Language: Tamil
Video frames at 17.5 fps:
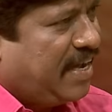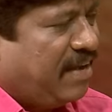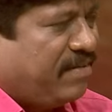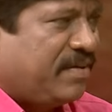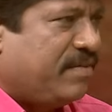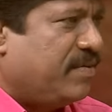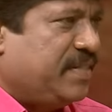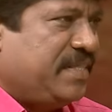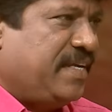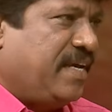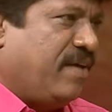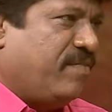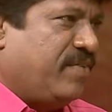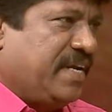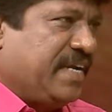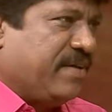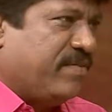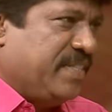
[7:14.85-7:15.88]
அவர் வந்து
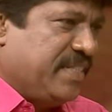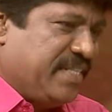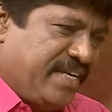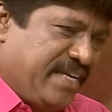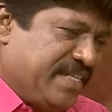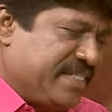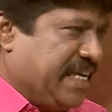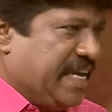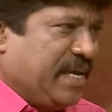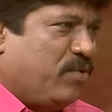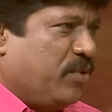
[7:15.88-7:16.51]
அவருக்கு வந்து இசையை